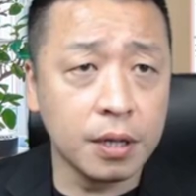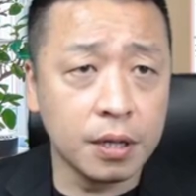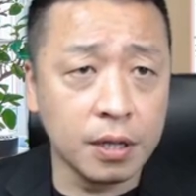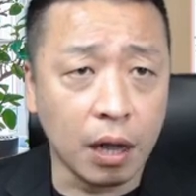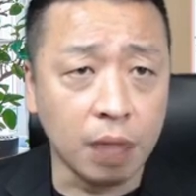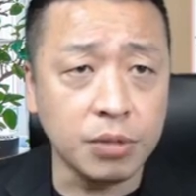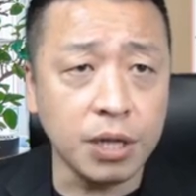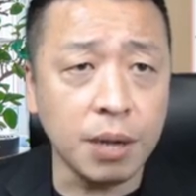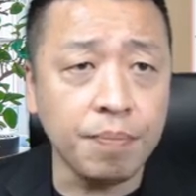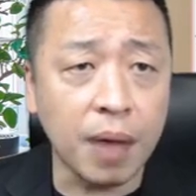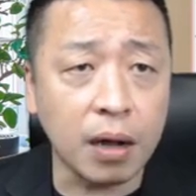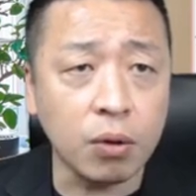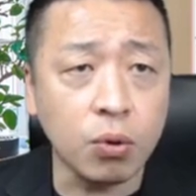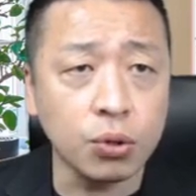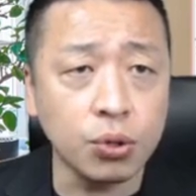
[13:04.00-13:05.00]
来，我们先
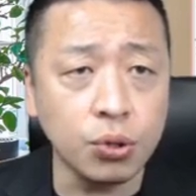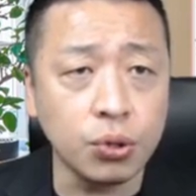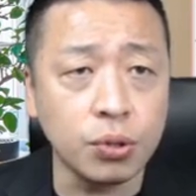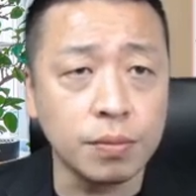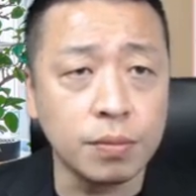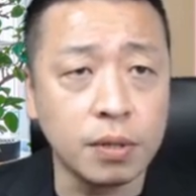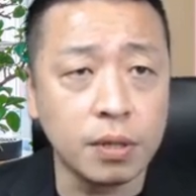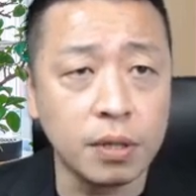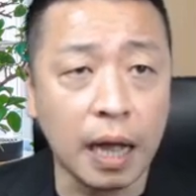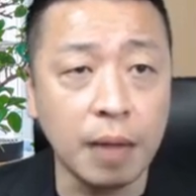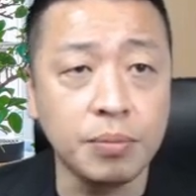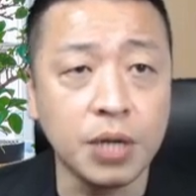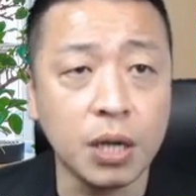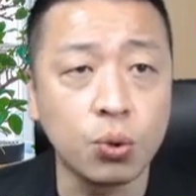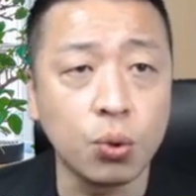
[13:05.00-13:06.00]
把过去来
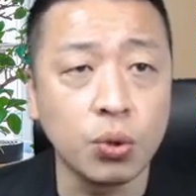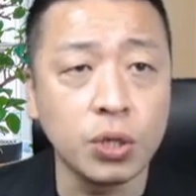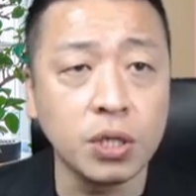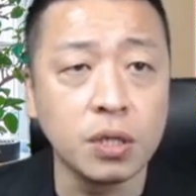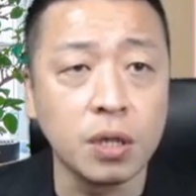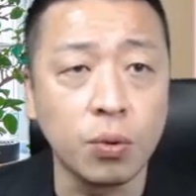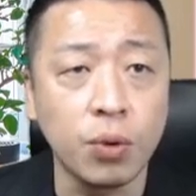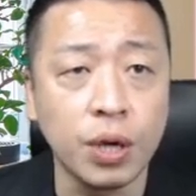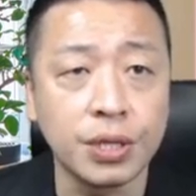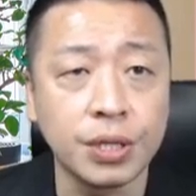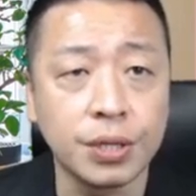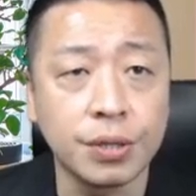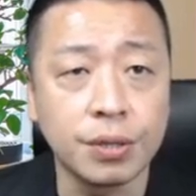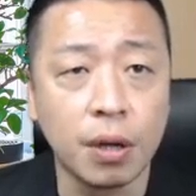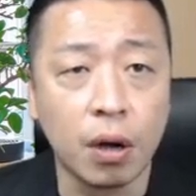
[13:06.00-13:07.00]
比较多次的位
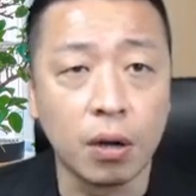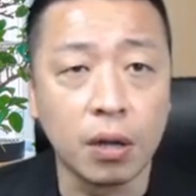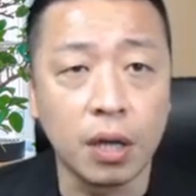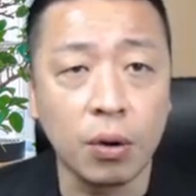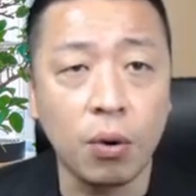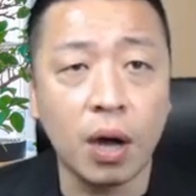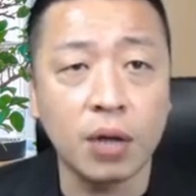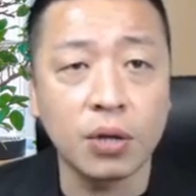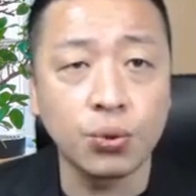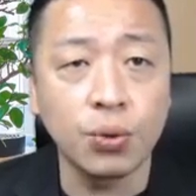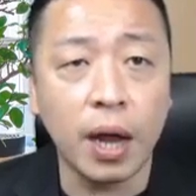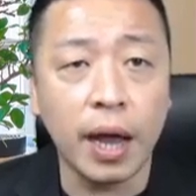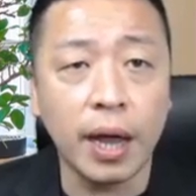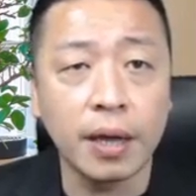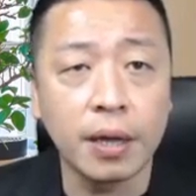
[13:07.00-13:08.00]
置哦也画出
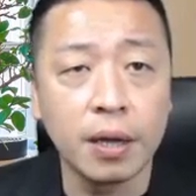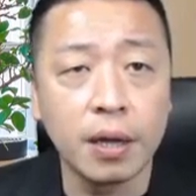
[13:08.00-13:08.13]
来，